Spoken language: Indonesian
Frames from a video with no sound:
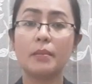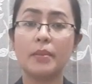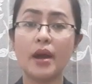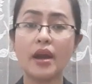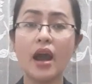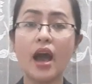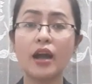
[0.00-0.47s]

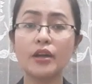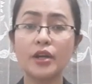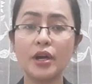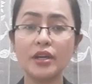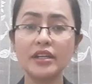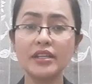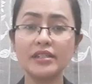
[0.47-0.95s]
Padahal
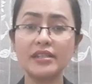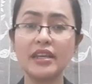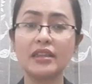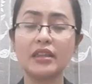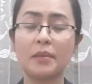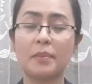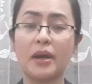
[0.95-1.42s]
doni
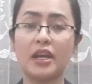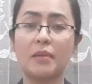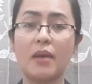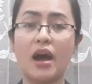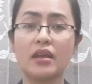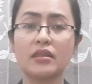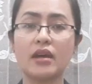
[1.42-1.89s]
si
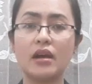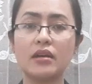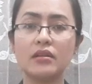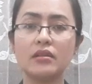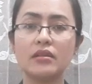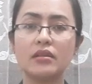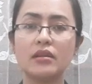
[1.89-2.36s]
tepadi
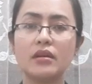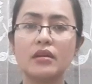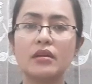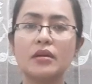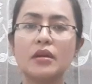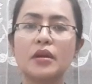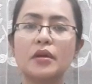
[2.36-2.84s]
bata
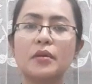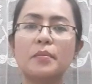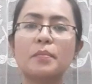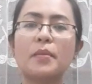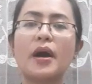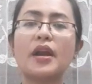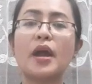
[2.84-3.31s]

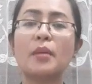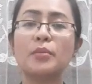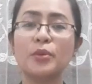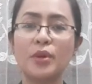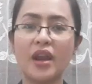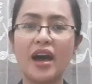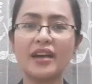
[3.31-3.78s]

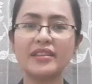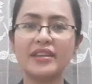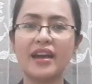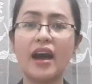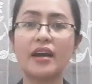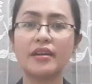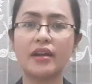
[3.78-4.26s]
pada
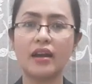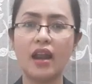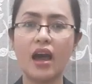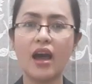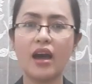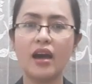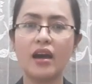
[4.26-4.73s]
mulanya
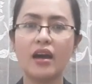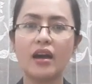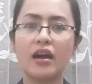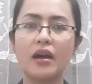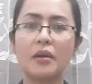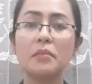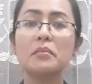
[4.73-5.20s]
adalah
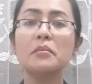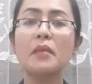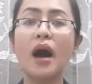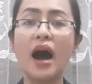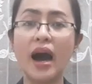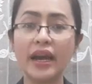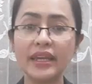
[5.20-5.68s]

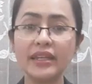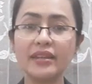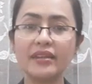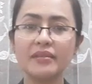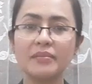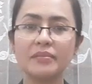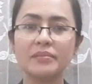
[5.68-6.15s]

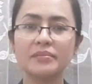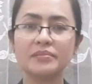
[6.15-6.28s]
baik